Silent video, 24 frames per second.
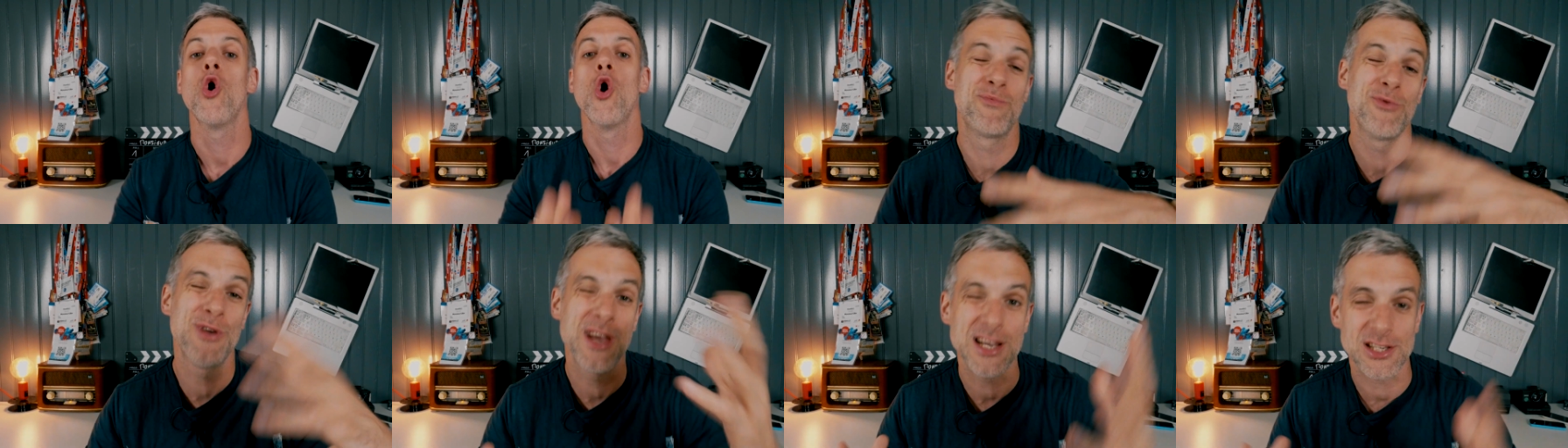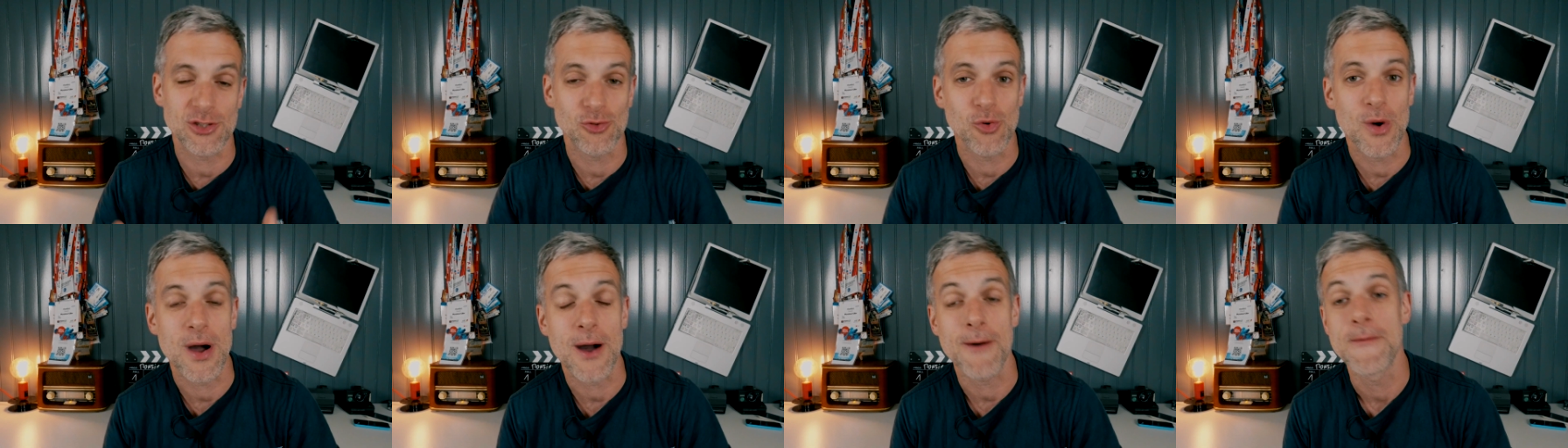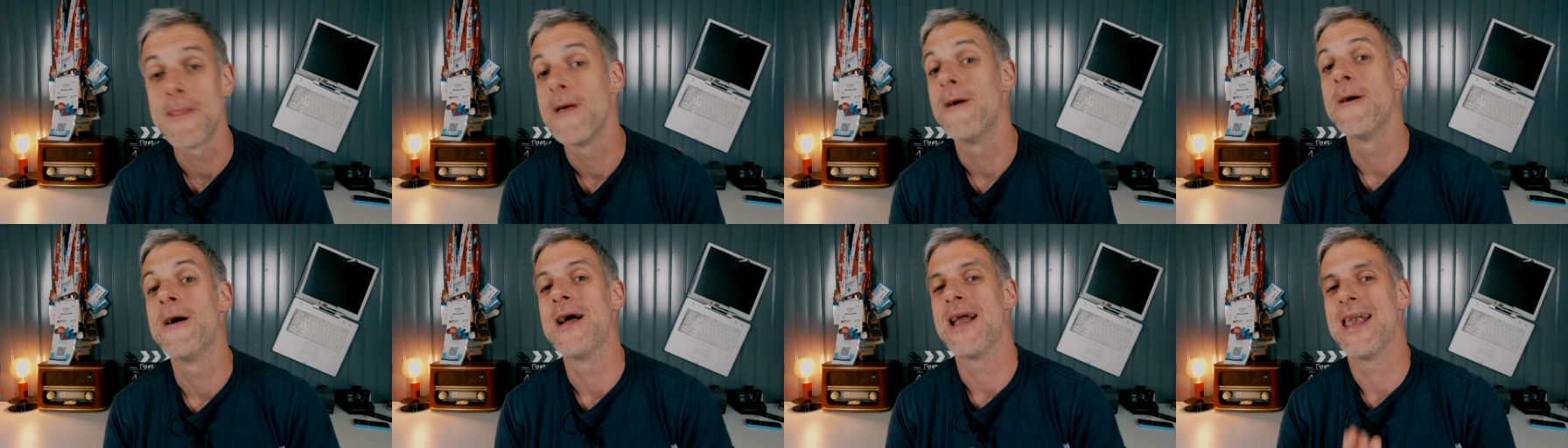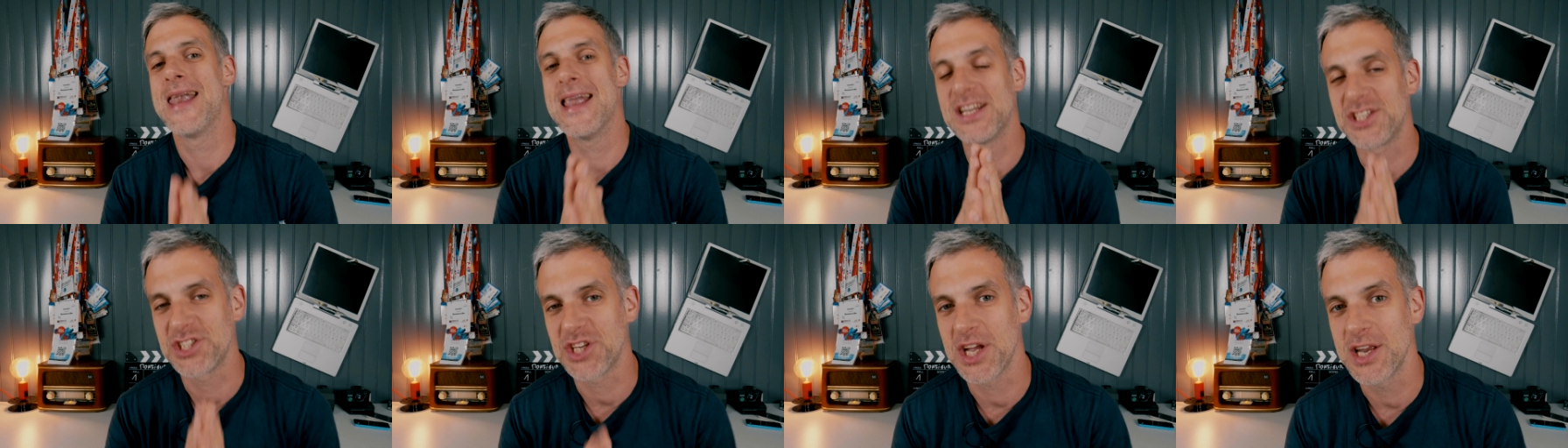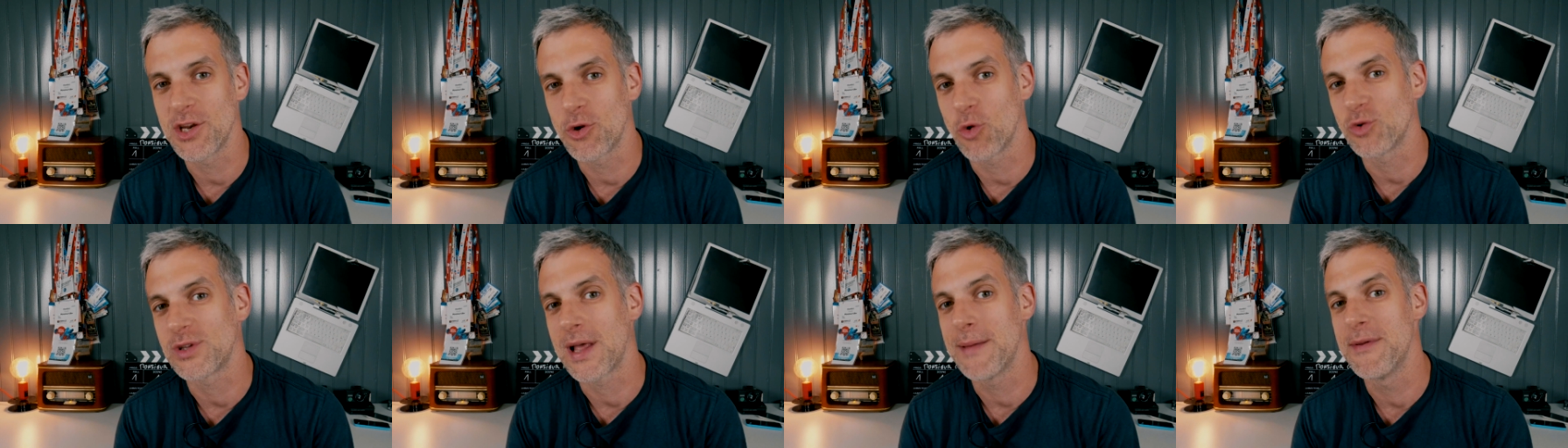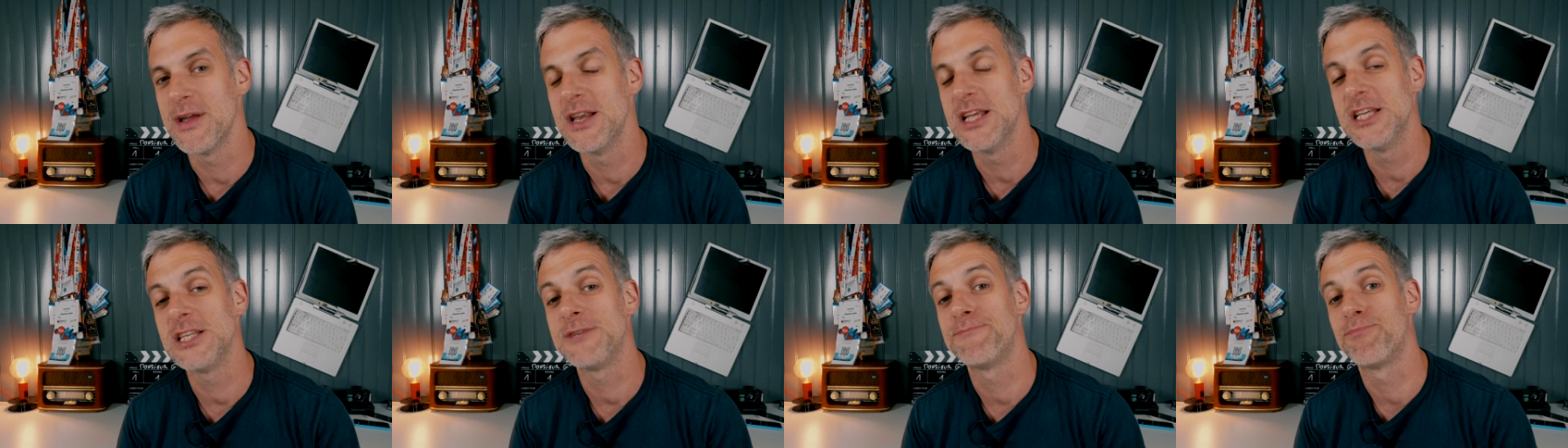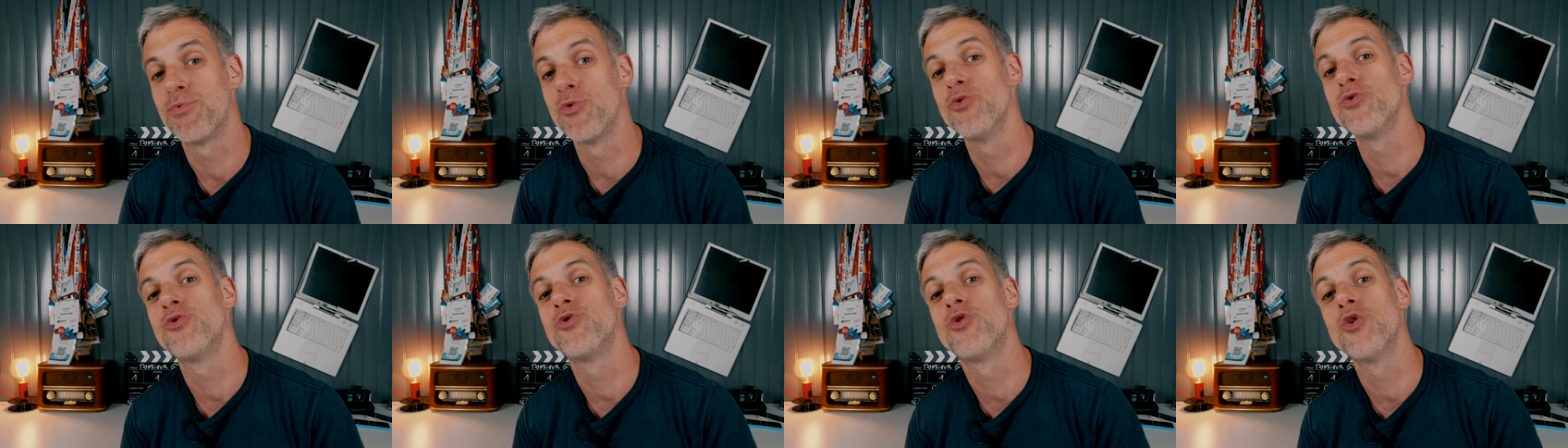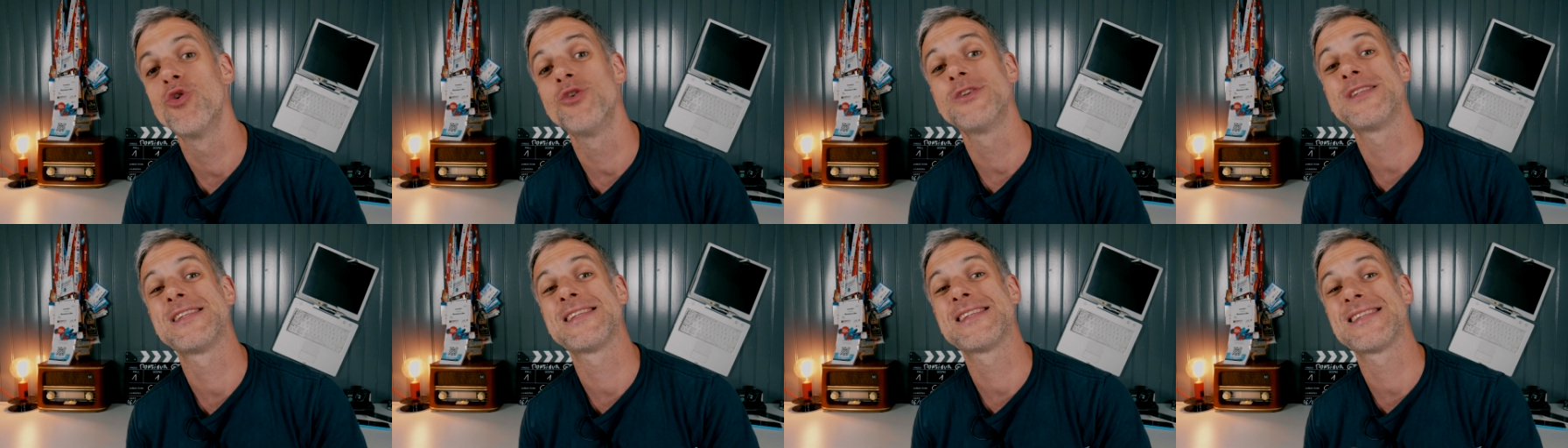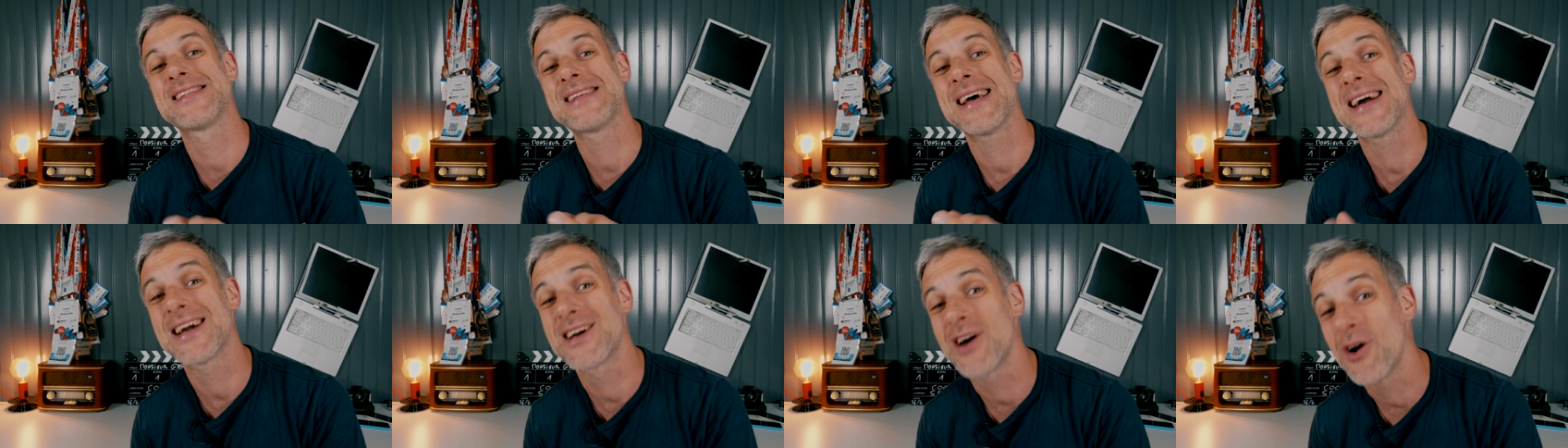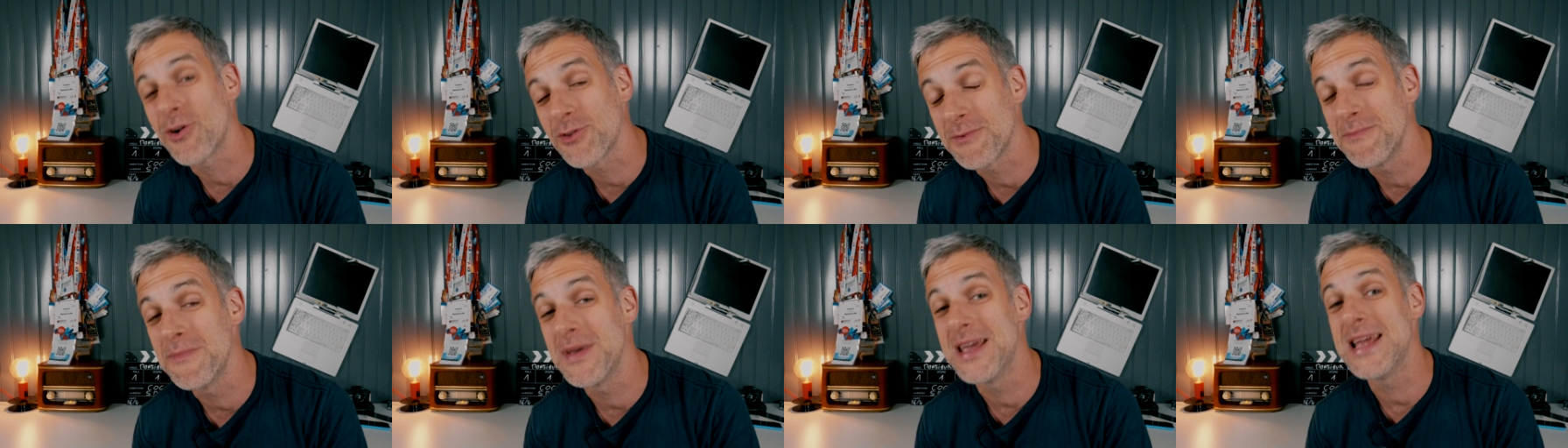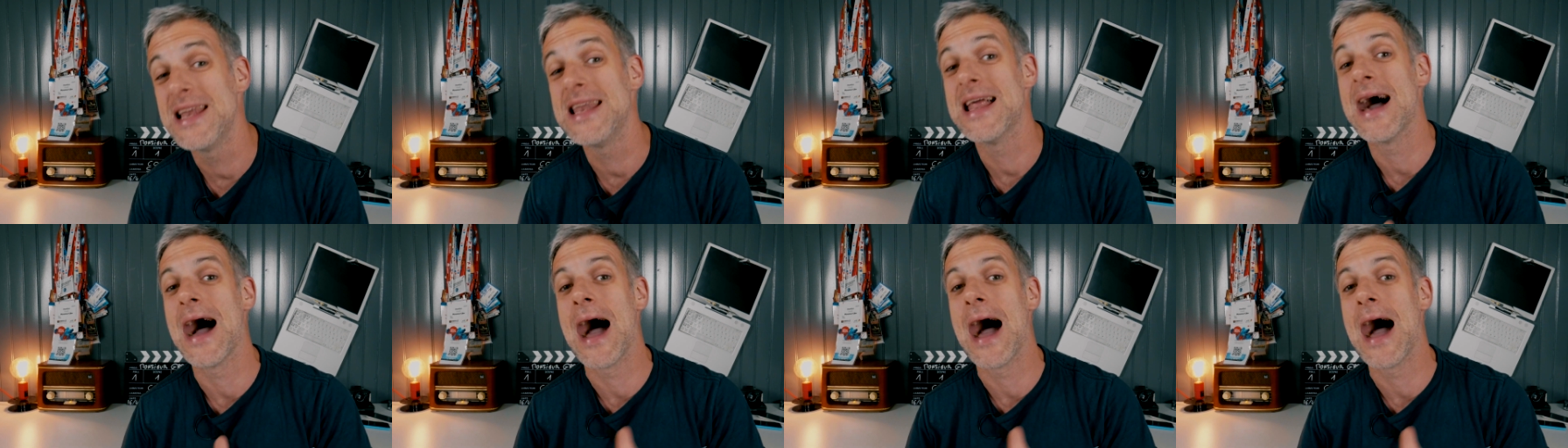Puis Hier soir, la chaîne comptabilise plus de 50 000